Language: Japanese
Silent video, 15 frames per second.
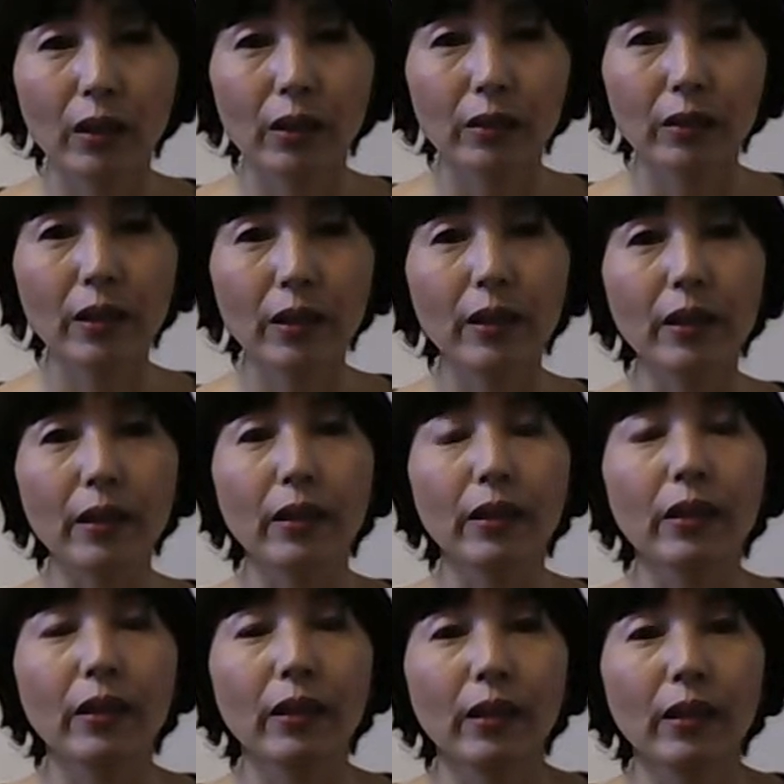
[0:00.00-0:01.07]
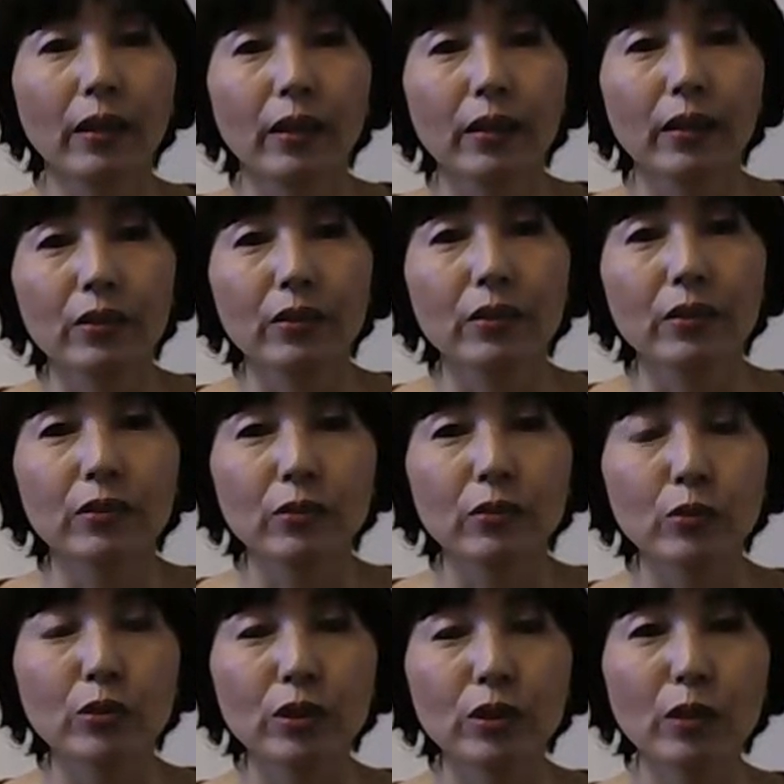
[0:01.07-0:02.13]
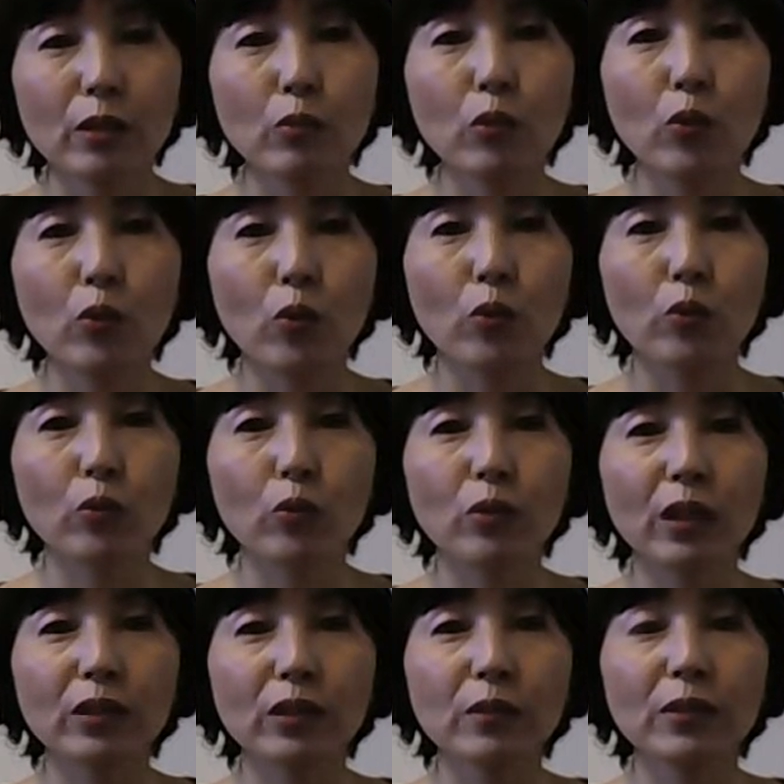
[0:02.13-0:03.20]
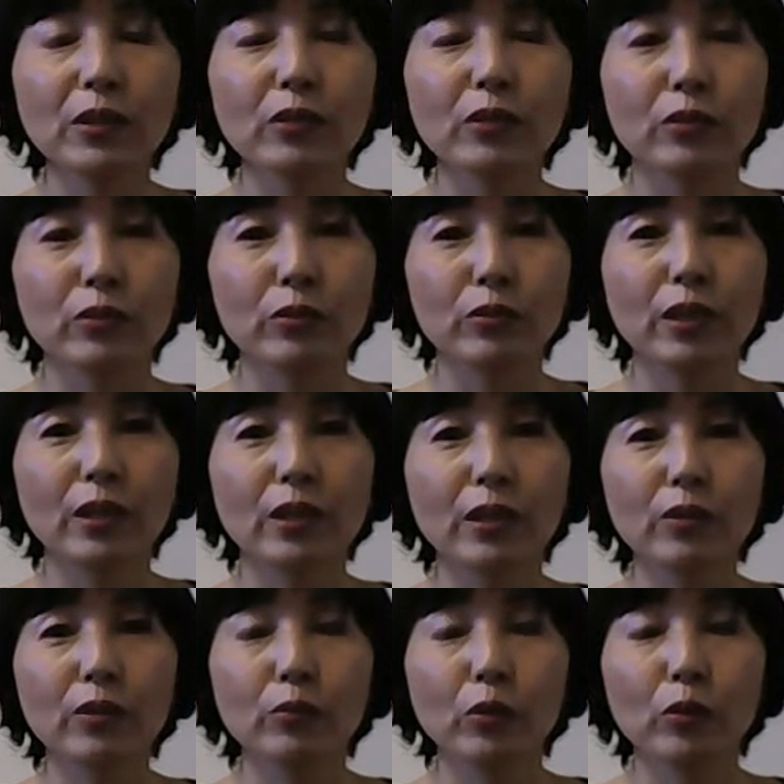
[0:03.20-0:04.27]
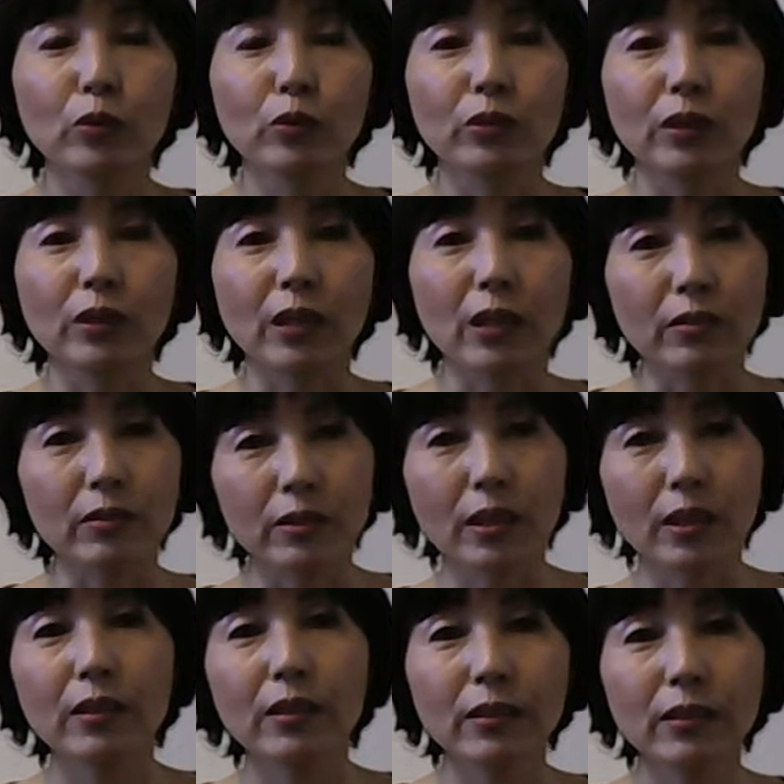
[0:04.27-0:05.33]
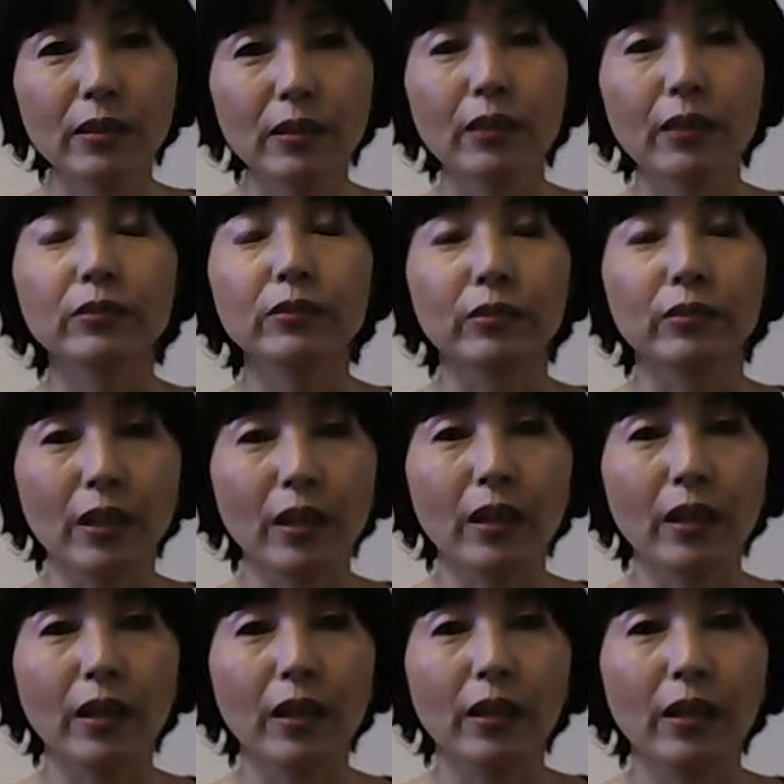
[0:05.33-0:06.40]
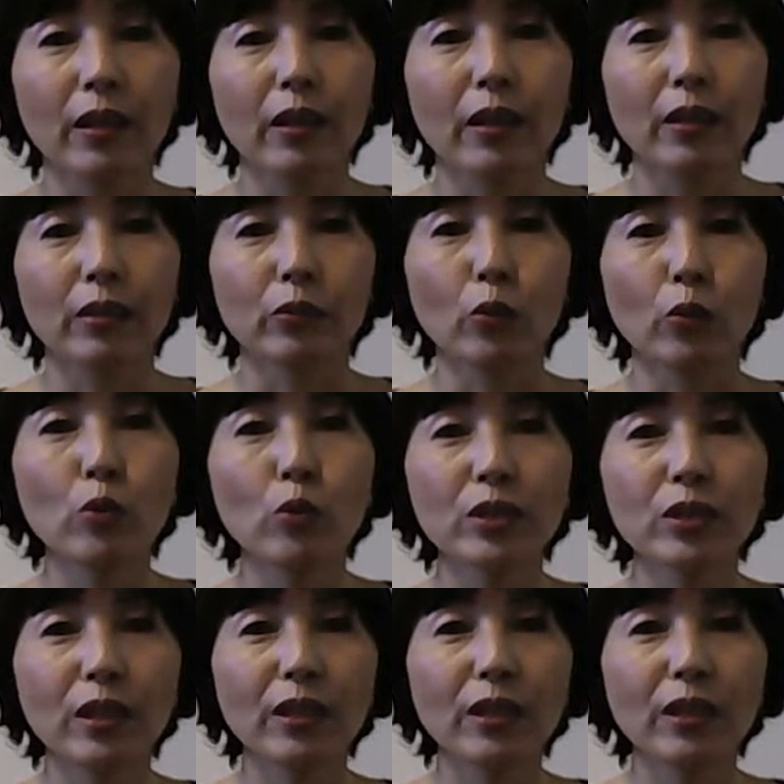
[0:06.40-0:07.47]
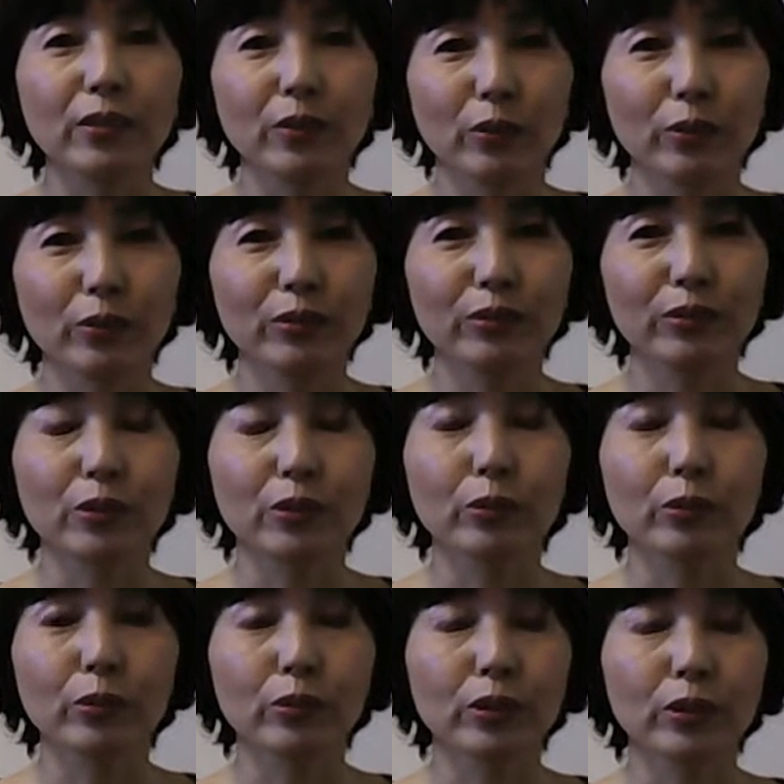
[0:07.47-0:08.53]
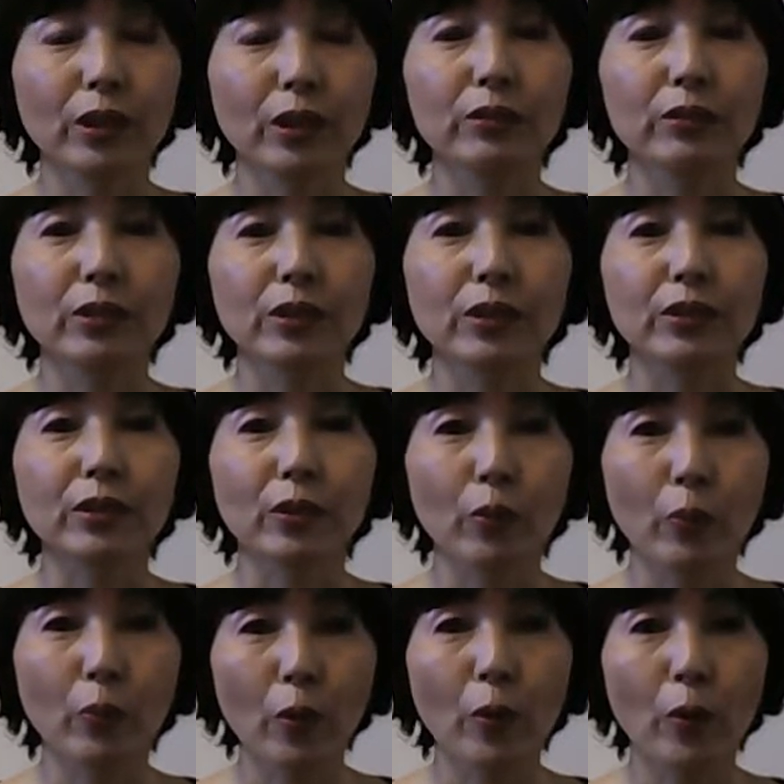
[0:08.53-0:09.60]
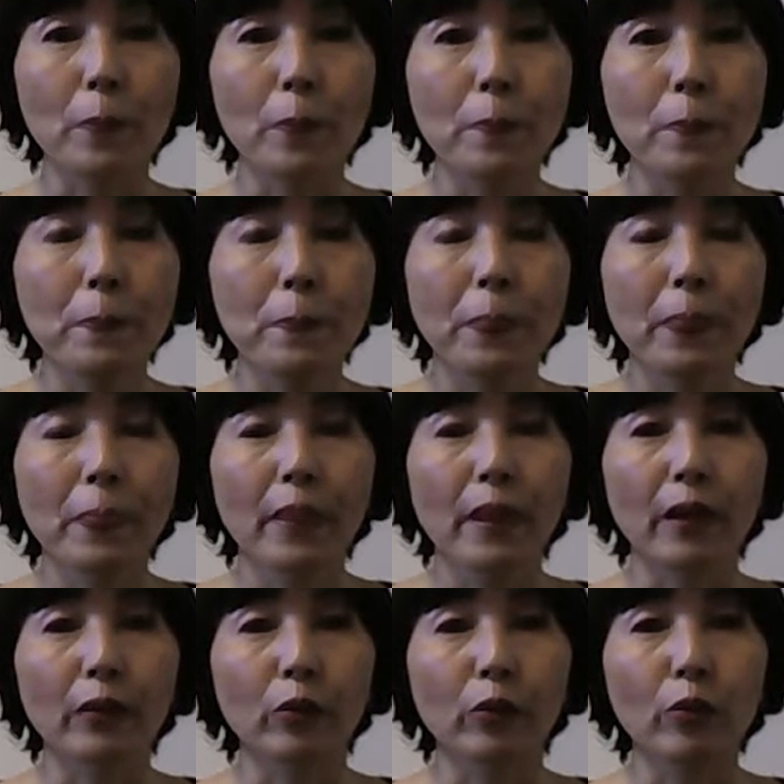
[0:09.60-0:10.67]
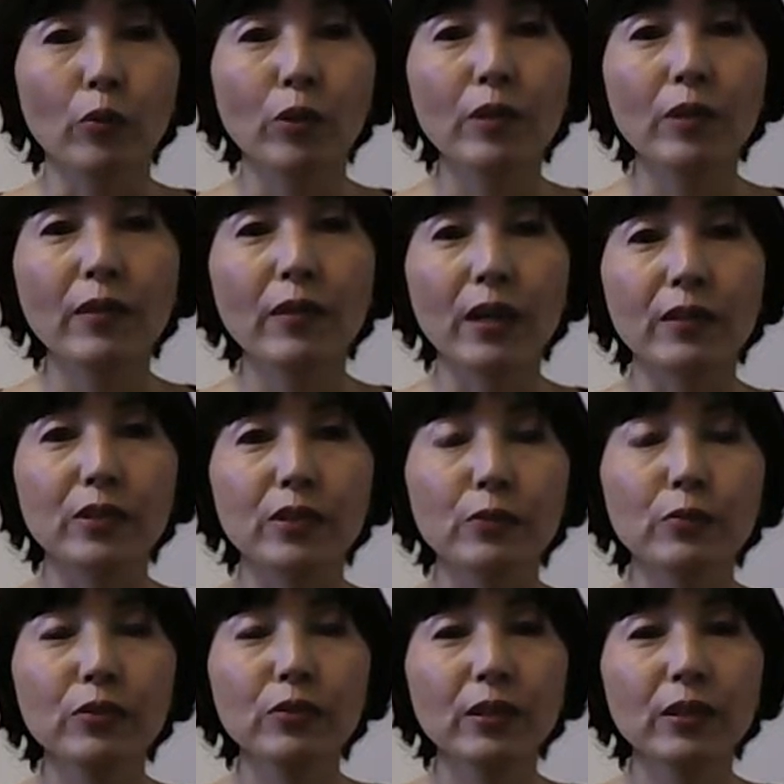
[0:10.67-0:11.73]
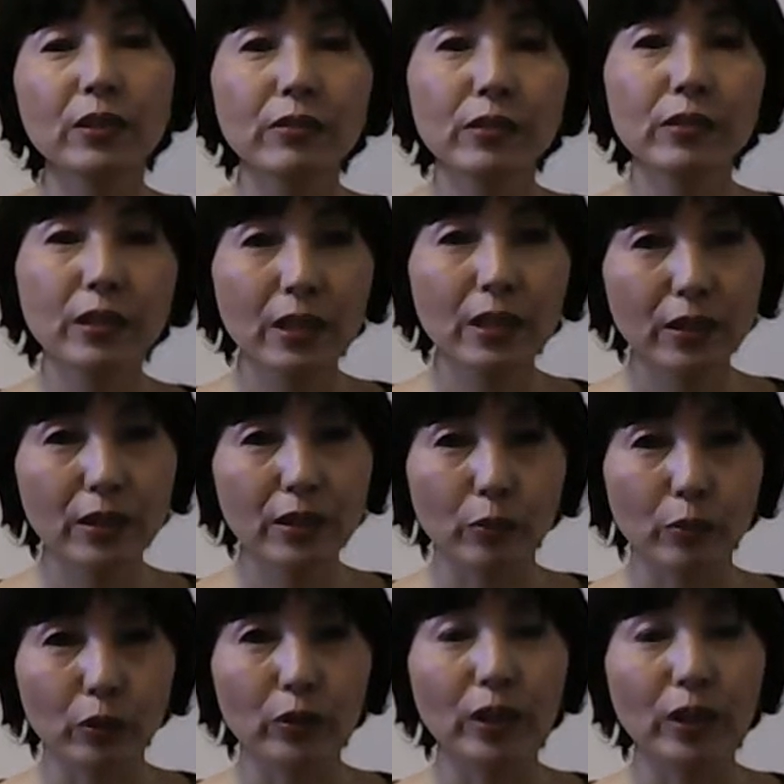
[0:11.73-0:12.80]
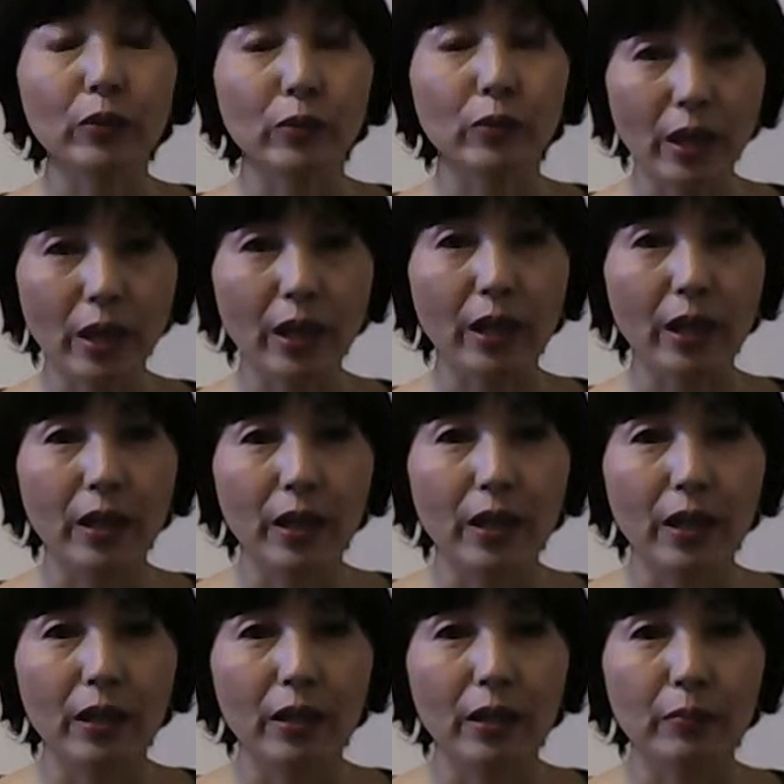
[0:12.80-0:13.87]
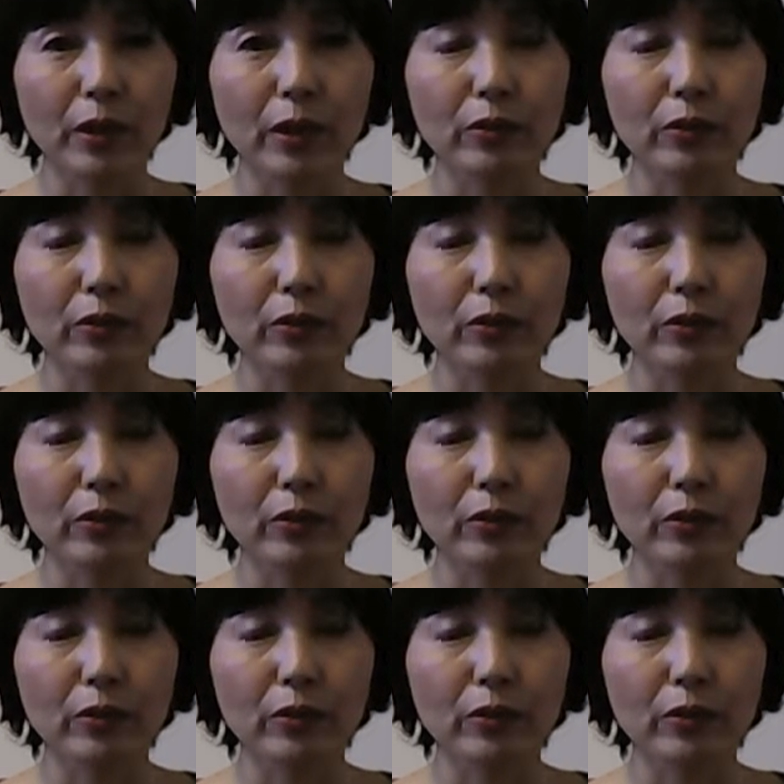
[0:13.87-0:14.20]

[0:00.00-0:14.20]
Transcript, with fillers: でそしたらもう頭で作り上げるものってたくさんあるのでどうしたらいいのっていうことになるんですけどもあのこれは自分で作り出してるものなので、まあ、